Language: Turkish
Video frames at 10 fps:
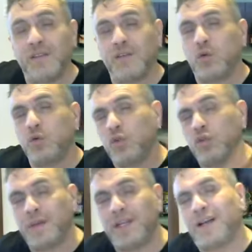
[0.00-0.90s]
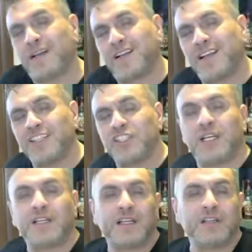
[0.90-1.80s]
Ve unutmayın
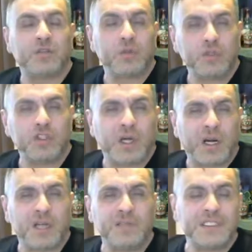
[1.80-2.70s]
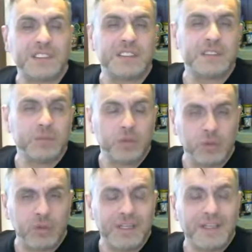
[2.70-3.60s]
arkadaşlar yani sonuçta Harvester
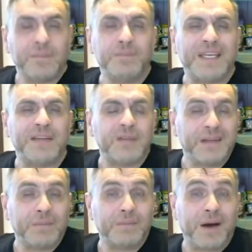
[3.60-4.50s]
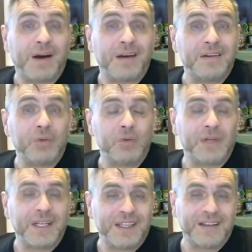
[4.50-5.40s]
Moon bir bahar
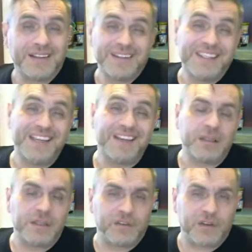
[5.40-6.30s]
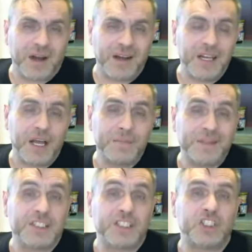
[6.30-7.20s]
dorunayı değildir. Hala
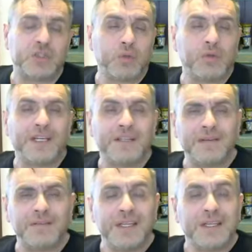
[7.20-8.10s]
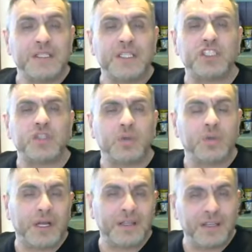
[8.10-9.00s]
bir kış dorunayıdır kış
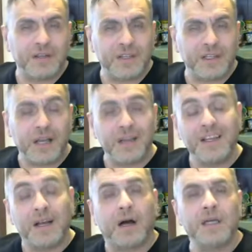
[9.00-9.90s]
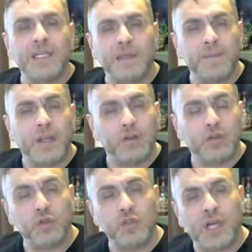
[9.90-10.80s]
dolunaylarında da ayın
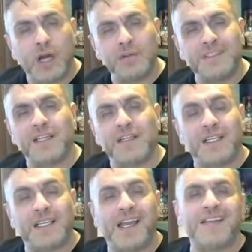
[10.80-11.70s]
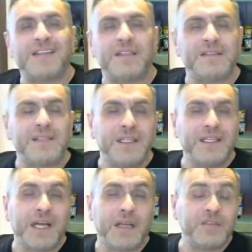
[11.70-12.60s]
dünya üzerindeki etkisi
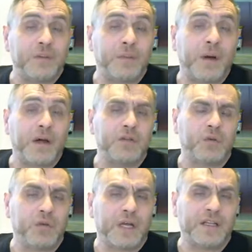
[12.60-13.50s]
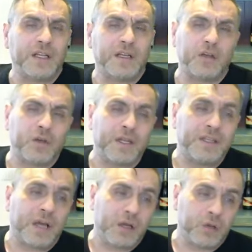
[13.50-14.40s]
yaz ve bahar dolunaylarına
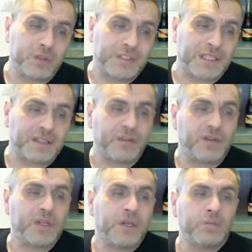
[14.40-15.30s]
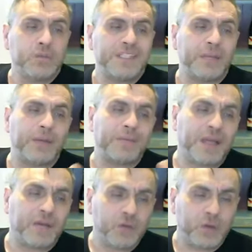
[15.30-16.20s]
göre daha yüksektir. Bu
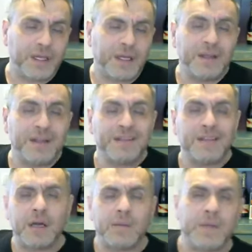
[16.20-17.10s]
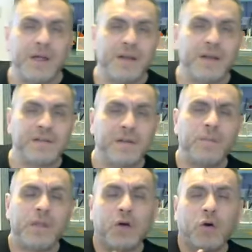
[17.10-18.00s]
sebepten dolayı ne yapman lazım?
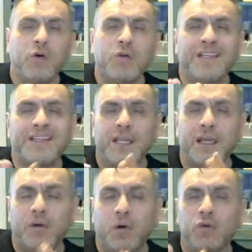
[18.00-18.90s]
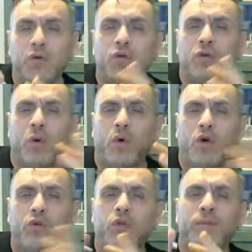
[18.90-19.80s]
Oradaki onun
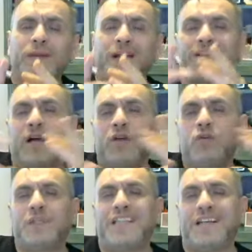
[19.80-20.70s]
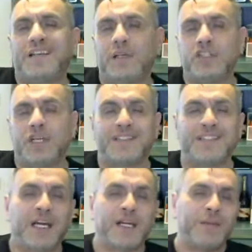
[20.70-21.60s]
orbunu biraz daha yüksek
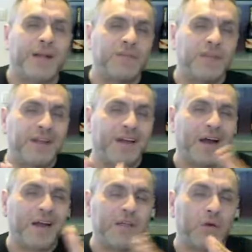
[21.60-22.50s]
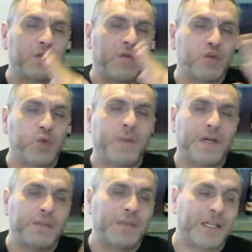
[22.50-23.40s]
kıracaksın. Yani biraz Elliot ve
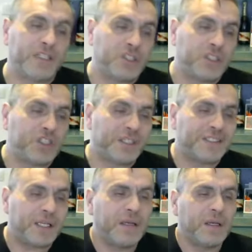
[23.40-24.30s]
Tuban'ı birleştireceksin.